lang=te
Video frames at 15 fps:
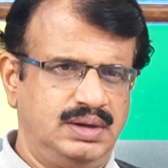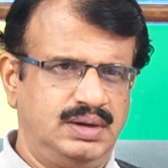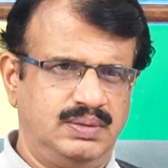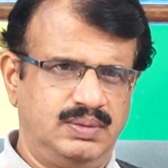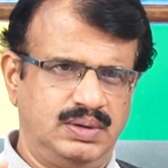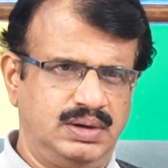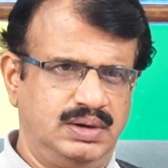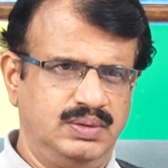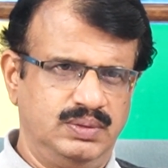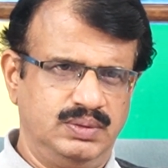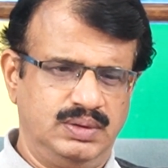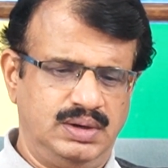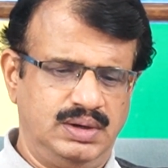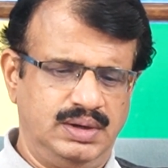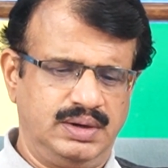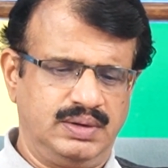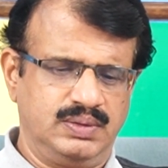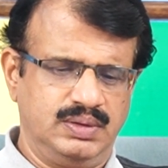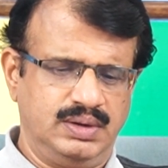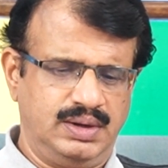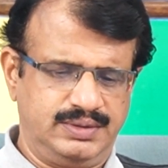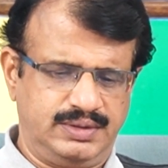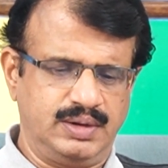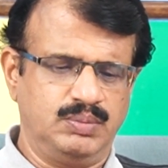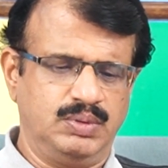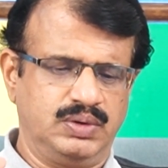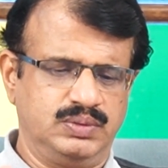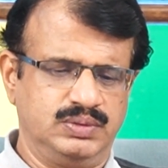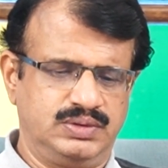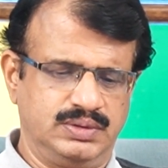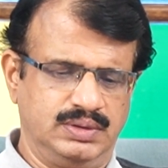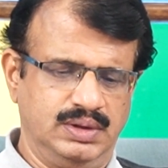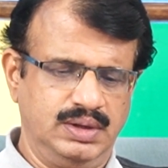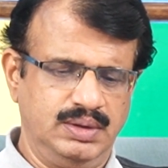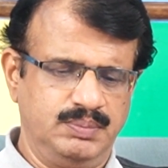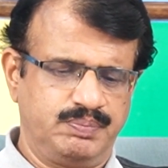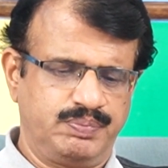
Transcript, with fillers: అవార్డు ఆయనకు ఆ సినిమాకు వచ్చింది